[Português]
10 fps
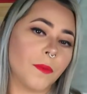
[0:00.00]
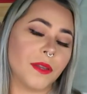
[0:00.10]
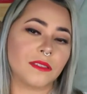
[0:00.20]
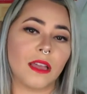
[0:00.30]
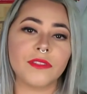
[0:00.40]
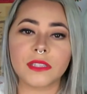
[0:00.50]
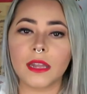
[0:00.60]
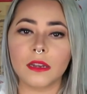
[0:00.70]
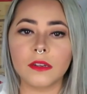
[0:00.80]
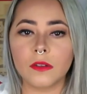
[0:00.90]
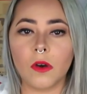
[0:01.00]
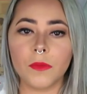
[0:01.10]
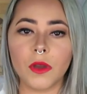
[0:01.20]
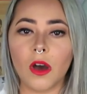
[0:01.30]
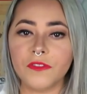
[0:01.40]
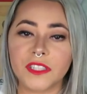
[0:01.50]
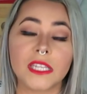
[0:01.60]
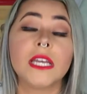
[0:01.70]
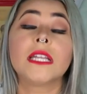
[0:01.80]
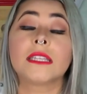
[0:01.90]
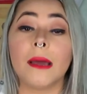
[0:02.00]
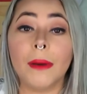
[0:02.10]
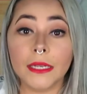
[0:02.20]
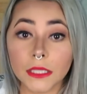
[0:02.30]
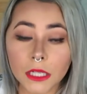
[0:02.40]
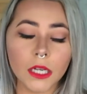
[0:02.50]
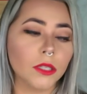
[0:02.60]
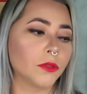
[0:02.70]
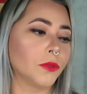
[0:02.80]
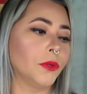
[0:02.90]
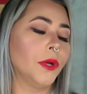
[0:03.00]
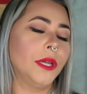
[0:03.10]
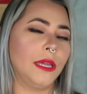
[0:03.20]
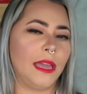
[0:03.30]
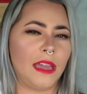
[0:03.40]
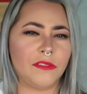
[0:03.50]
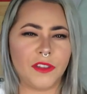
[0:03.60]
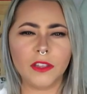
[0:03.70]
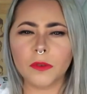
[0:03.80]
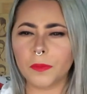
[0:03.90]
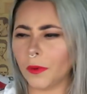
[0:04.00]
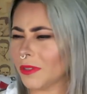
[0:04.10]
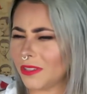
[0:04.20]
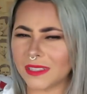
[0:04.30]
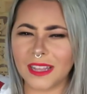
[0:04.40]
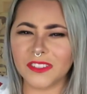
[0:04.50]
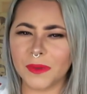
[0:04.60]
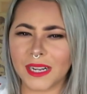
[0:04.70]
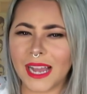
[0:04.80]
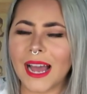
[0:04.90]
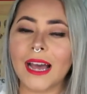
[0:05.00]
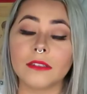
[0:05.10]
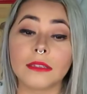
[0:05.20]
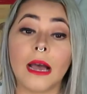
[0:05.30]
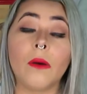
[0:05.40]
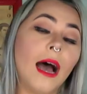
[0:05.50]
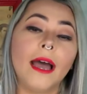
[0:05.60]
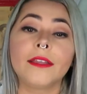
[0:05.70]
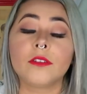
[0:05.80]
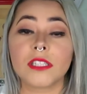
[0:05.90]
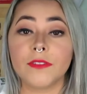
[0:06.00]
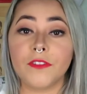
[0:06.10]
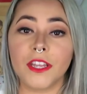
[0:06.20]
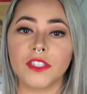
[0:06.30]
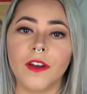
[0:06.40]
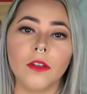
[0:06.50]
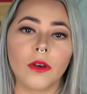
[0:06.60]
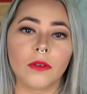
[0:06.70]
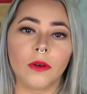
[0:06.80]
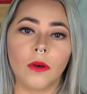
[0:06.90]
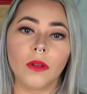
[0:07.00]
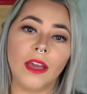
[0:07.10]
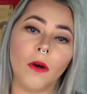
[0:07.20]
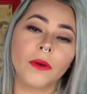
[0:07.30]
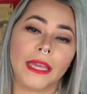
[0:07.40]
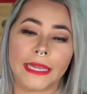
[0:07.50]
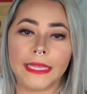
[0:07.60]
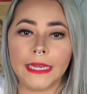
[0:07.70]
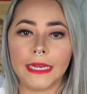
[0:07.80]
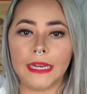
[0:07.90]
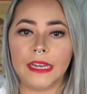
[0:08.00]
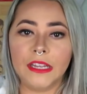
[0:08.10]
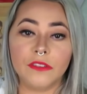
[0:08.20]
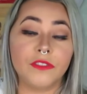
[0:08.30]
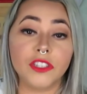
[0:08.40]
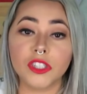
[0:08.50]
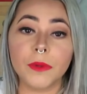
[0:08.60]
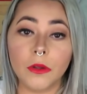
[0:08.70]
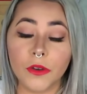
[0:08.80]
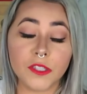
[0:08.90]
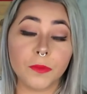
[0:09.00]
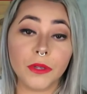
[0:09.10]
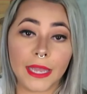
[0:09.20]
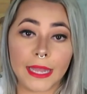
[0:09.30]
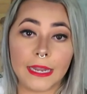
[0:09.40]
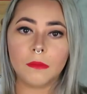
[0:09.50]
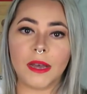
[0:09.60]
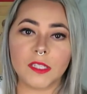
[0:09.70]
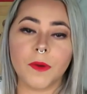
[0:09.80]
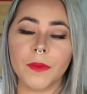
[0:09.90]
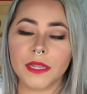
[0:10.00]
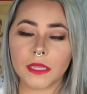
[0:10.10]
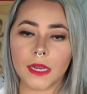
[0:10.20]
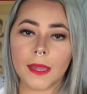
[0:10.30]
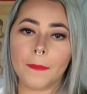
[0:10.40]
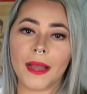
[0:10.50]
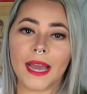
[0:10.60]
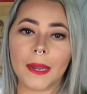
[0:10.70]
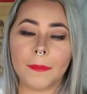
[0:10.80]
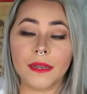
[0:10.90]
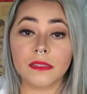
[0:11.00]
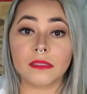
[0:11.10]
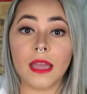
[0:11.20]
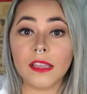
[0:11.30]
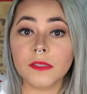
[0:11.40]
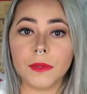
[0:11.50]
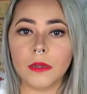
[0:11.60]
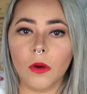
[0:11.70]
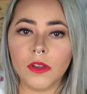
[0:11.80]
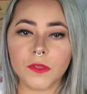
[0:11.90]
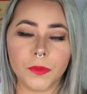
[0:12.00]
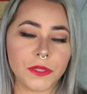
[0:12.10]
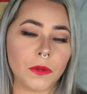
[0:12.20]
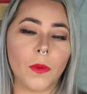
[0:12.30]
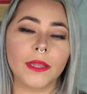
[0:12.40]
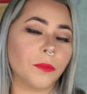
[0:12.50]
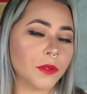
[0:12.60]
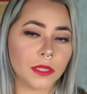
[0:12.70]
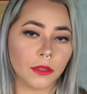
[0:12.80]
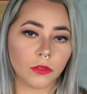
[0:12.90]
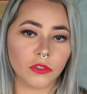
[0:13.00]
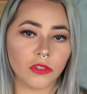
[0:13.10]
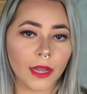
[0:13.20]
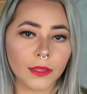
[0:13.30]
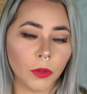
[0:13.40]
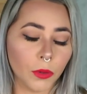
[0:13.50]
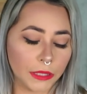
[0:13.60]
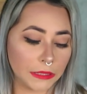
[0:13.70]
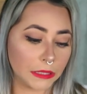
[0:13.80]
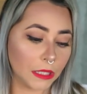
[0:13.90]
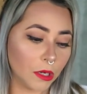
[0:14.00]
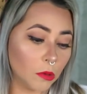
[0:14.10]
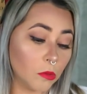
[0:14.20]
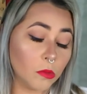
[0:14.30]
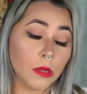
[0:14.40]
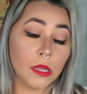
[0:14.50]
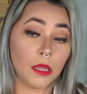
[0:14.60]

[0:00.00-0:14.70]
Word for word: o Palmeiras deve estar ali em home office, trabalhando, é, vendo oportunidade de mercado e tal. Ah, inclusive eu falei de valor, o, o Leão queria 20 milhões por ele, mas o Palmeiras queria pagar apenas 10 milhões por 50% do jogador, então...